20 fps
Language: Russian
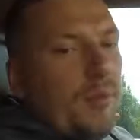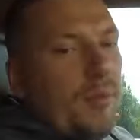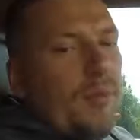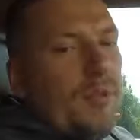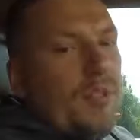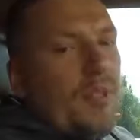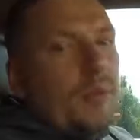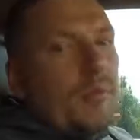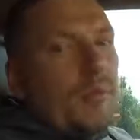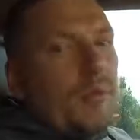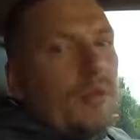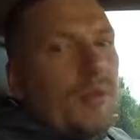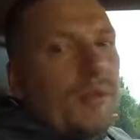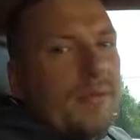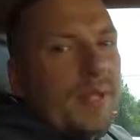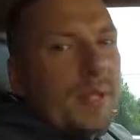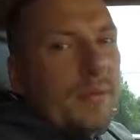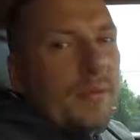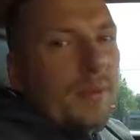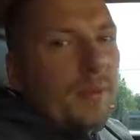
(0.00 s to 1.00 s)
берете БУ
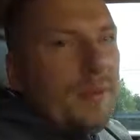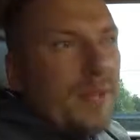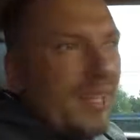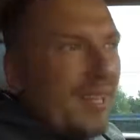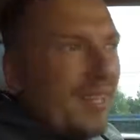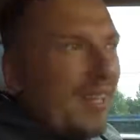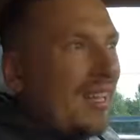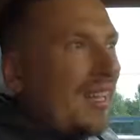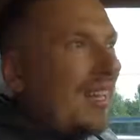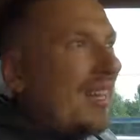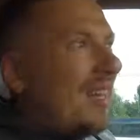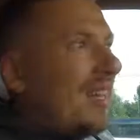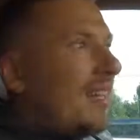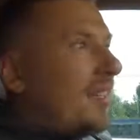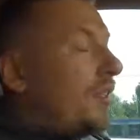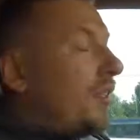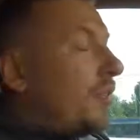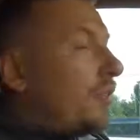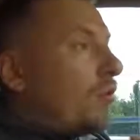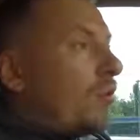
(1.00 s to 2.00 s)
автомобиль,
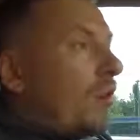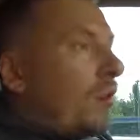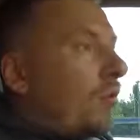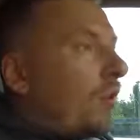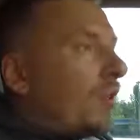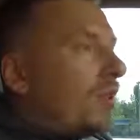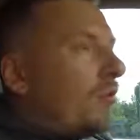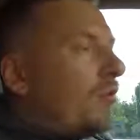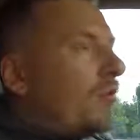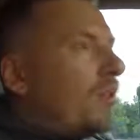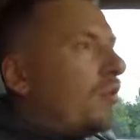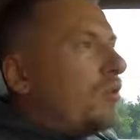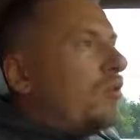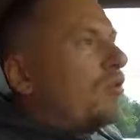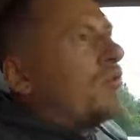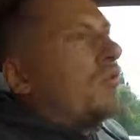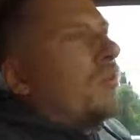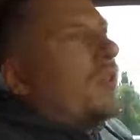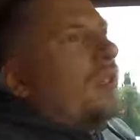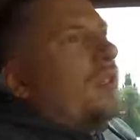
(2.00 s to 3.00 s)
никто об этом не
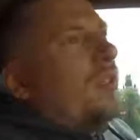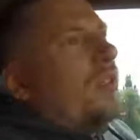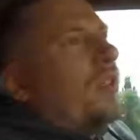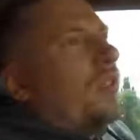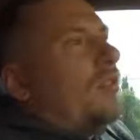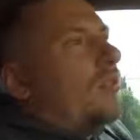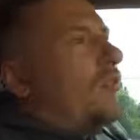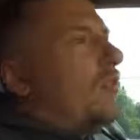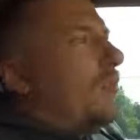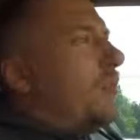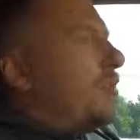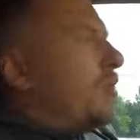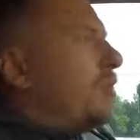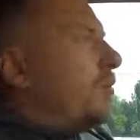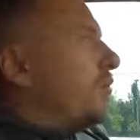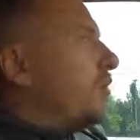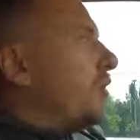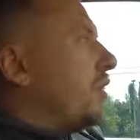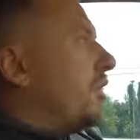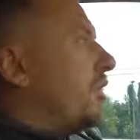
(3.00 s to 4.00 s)
думает, никто
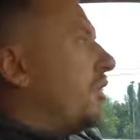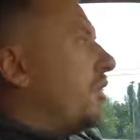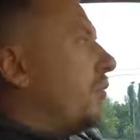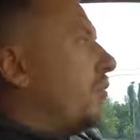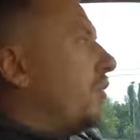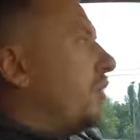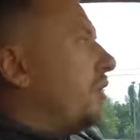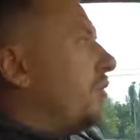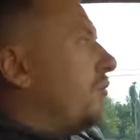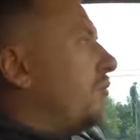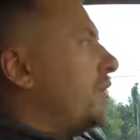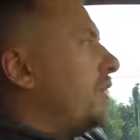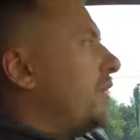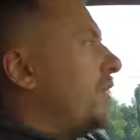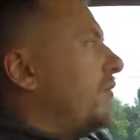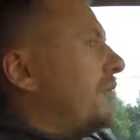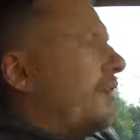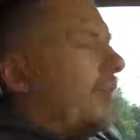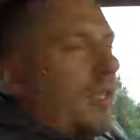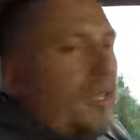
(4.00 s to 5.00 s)
почему-то об этом не
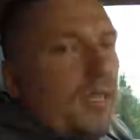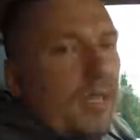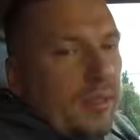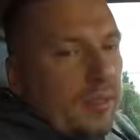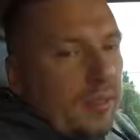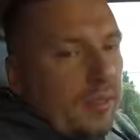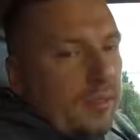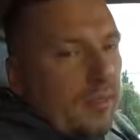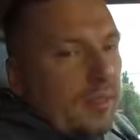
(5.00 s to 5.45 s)
говорит.